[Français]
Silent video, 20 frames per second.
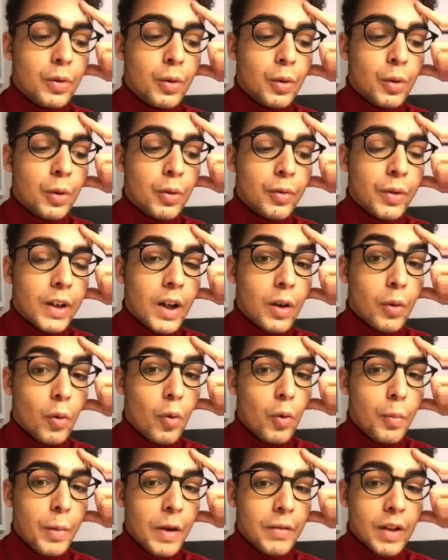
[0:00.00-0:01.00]
de faire un
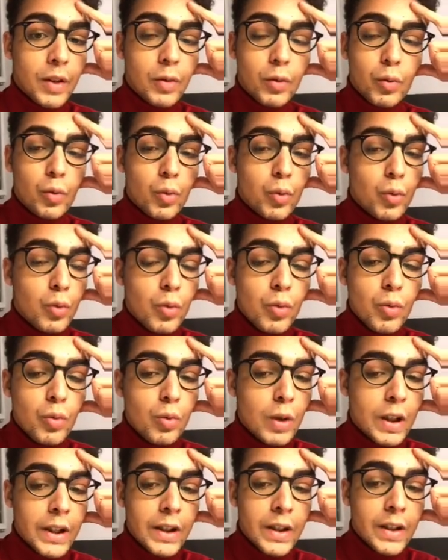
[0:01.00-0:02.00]
groupe avec
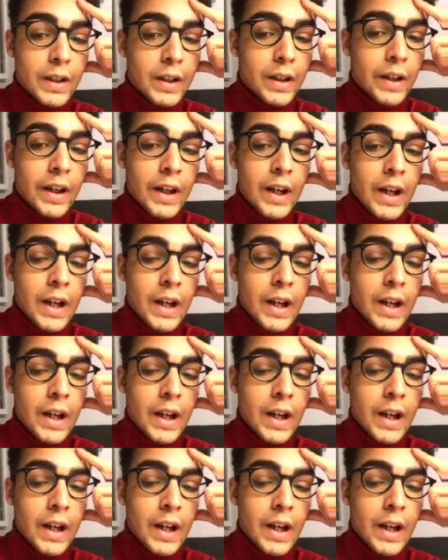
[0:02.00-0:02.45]
tous les,